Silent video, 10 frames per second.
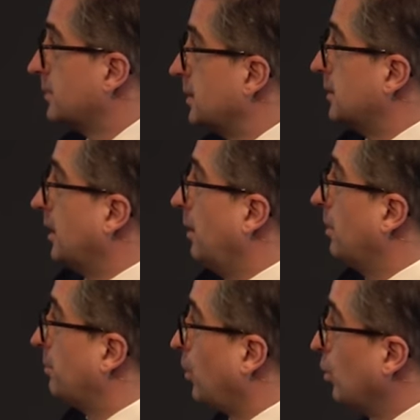das ist
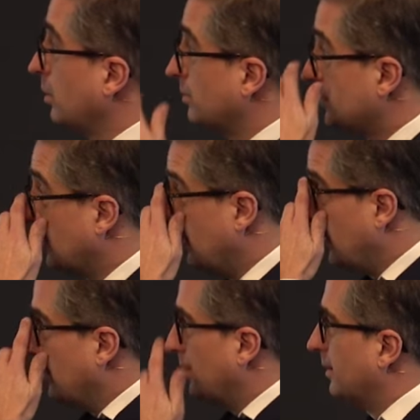Hammerbrook
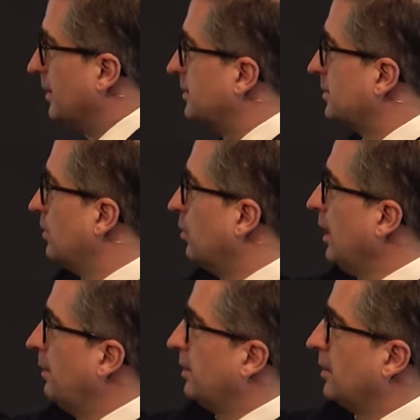ist
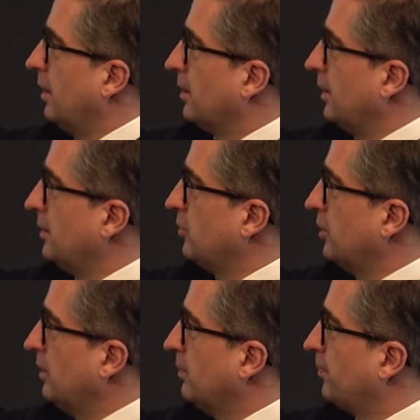unheimlich nah an der
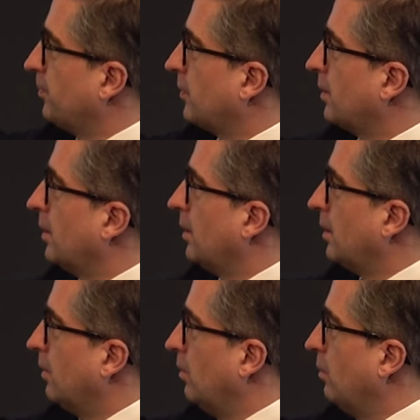Innenstadt,
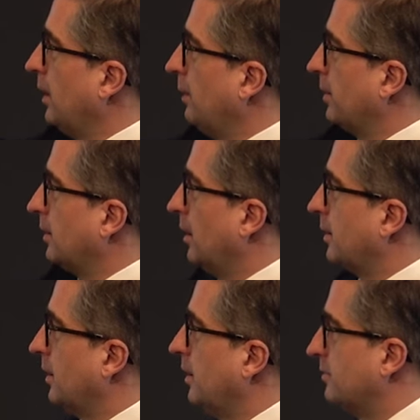unheimlich nah
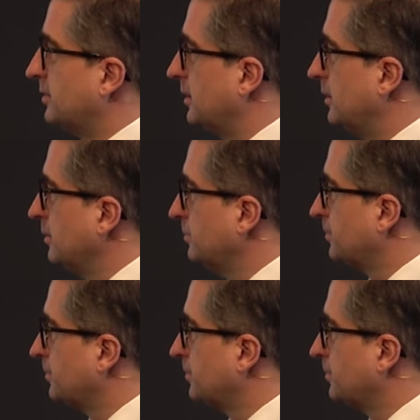an der Hafen City.